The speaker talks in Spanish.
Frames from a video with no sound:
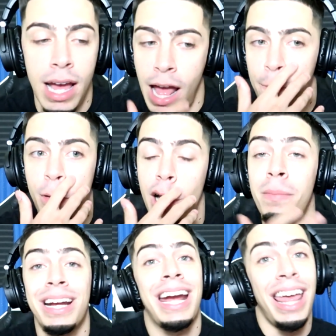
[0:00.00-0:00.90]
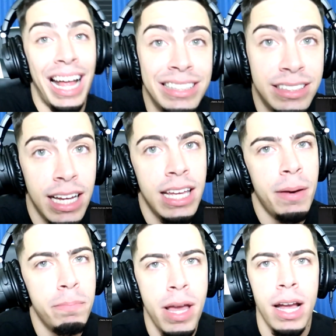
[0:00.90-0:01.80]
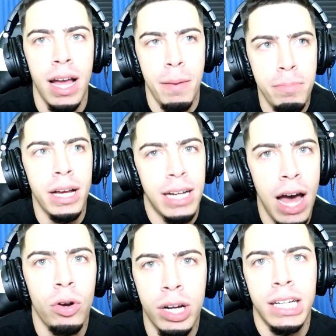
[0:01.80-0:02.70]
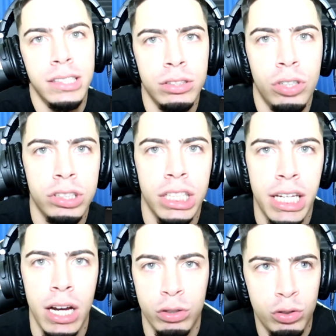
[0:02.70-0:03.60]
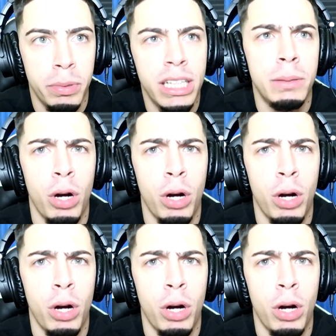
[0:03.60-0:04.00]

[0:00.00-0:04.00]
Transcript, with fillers: El problema es quedarse ahí, es bien, es bien caro quedarse en Turks and Caicos, ¿tú me entiendes?